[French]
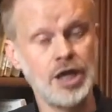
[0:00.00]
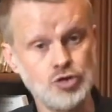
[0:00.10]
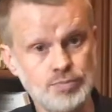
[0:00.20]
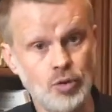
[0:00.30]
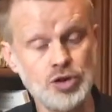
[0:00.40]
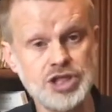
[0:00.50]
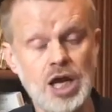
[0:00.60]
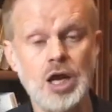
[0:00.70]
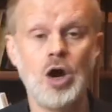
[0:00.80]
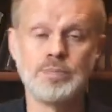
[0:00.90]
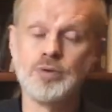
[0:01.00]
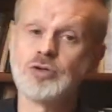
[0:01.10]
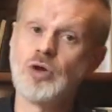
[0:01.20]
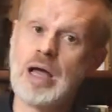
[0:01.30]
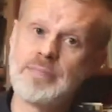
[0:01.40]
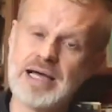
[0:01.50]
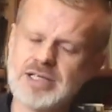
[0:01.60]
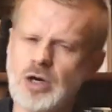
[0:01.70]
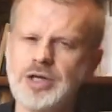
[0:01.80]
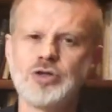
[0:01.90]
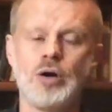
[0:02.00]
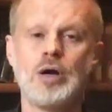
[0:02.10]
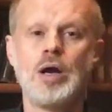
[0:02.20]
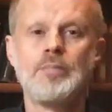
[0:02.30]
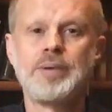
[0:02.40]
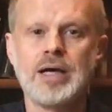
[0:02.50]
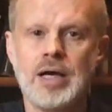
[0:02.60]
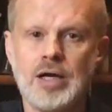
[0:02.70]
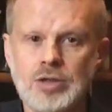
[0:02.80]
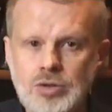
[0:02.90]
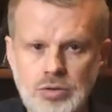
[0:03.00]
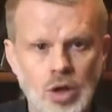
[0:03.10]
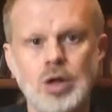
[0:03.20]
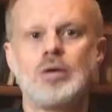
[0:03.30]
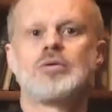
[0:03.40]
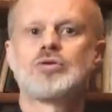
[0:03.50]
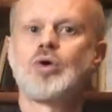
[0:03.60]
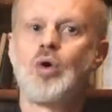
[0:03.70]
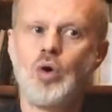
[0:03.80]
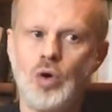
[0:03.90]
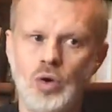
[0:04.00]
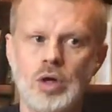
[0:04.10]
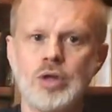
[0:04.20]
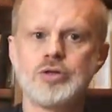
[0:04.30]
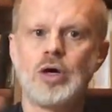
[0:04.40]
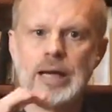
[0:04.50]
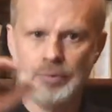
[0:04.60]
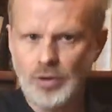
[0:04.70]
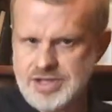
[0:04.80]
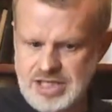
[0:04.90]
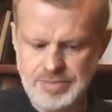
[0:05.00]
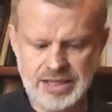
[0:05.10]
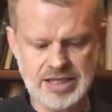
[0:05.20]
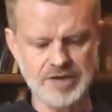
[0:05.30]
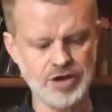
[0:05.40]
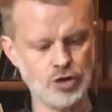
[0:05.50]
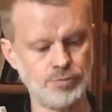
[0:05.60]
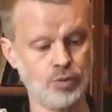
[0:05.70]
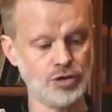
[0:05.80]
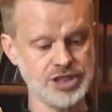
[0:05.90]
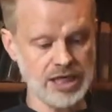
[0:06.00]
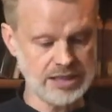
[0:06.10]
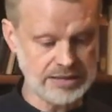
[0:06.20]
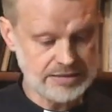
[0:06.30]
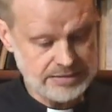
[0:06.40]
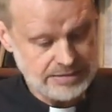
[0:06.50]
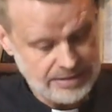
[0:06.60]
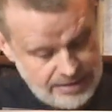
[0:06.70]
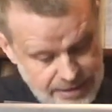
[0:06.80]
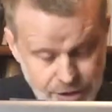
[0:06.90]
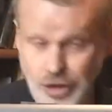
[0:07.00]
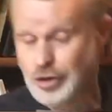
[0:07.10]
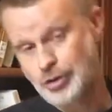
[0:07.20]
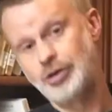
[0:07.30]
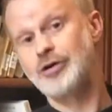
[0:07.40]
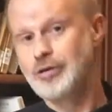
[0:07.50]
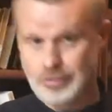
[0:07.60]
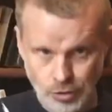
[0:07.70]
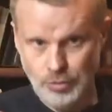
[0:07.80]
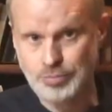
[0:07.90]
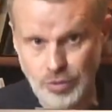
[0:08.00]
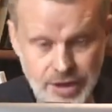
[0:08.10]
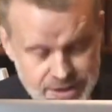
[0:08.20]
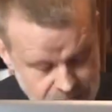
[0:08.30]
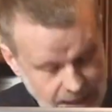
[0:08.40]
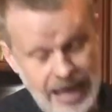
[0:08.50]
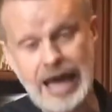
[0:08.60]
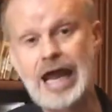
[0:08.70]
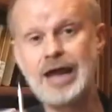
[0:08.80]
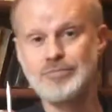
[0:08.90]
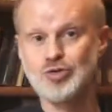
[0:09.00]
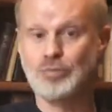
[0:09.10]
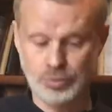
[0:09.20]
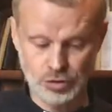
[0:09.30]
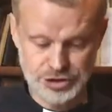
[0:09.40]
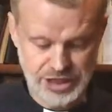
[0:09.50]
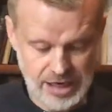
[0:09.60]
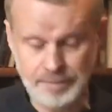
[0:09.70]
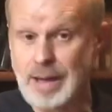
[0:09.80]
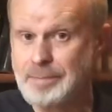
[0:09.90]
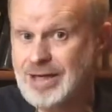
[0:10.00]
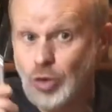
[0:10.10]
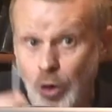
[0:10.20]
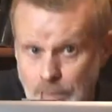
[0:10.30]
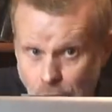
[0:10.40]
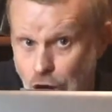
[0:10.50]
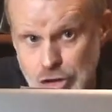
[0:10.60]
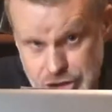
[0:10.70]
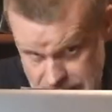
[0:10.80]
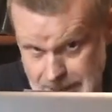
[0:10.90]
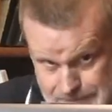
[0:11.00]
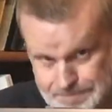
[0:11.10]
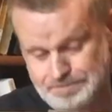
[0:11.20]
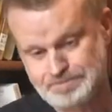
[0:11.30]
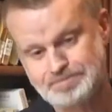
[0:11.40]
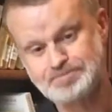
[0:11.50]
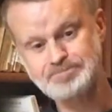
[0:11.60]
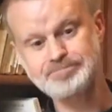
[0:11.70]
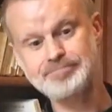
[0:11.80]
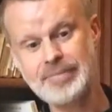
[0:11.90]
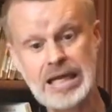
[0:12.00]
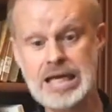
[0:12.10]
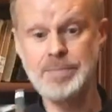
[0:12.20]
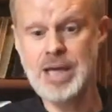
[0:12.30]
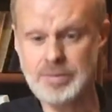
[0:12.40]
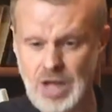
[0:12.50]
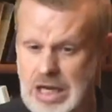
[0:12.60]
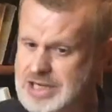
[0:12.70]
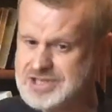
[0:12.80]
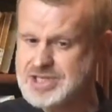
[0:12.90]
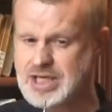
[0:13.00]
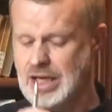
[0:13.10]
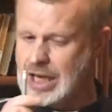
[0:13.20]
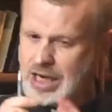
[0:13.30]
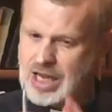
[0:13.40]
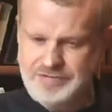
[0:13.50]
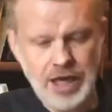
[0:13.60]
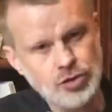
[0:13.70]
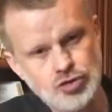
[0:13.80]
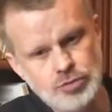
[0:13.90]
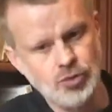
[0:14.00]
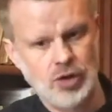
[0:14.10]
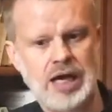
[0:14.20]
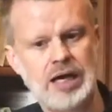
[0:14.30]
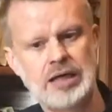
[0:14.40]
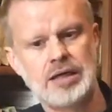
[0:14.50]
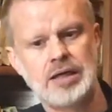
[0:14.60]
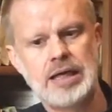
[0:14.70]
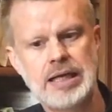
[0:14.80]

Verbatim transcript: et du prochain en portant un masque, en n'étant pas trop dans la proximité avec le prochain. Hein. D'ailleurs, euh, on pourrait dire aime ton prochain, mais pas trop proche. Hein eh bien, si les vertus morales